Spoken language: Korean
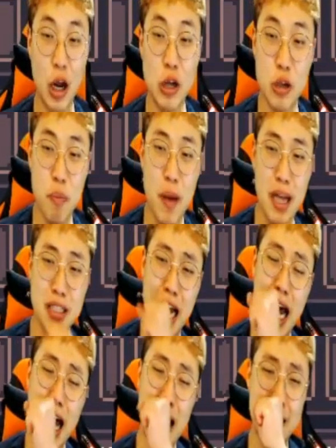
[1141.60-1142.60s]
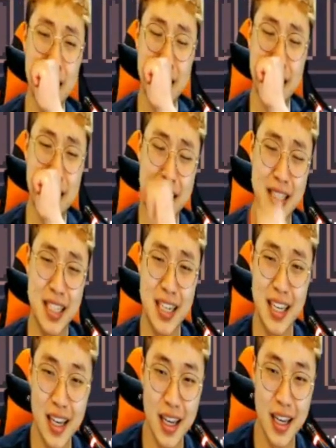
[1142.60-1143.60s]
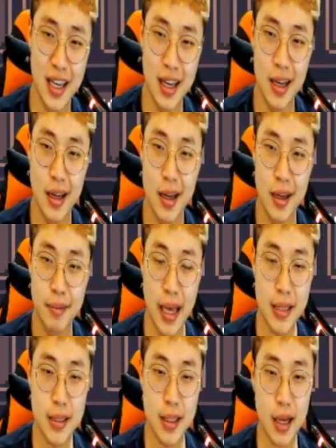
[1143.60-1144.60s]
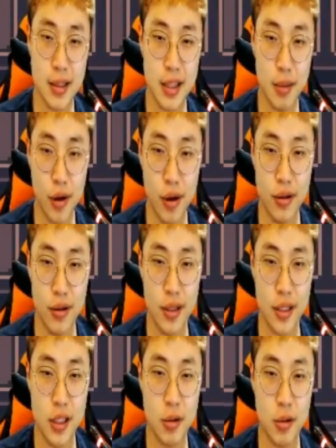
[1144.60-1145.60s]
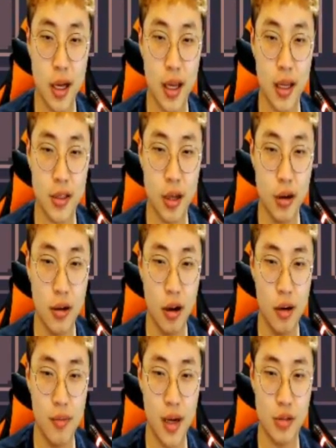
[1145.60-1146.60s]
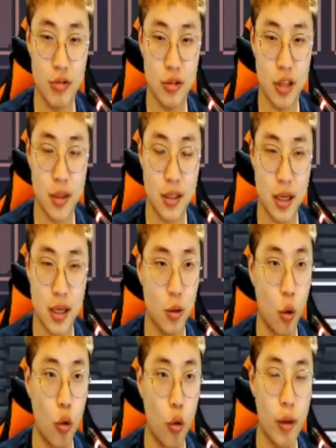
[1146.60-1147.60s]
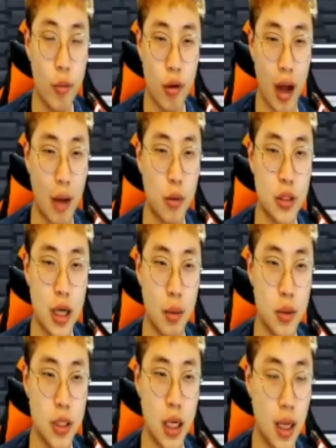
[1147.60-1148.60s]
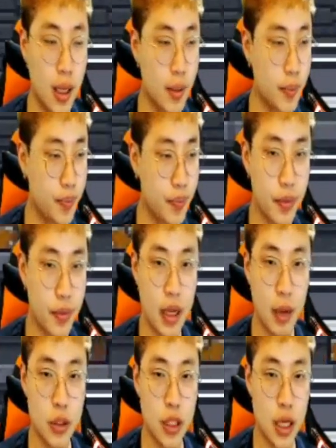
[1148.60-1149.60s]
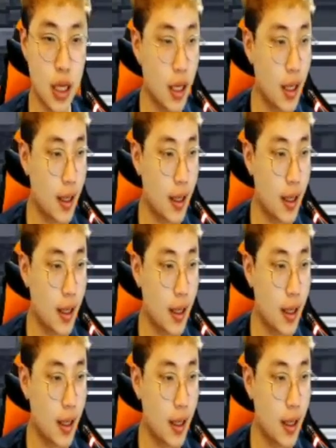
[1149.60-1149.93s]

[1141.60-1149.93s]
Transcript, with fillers: 혈석 봐야지 아나씨 매직 아이템 먹었는데 실화야 적을 10마리 죽을 때마다 체력 5 회복 가보자 가보자 가보자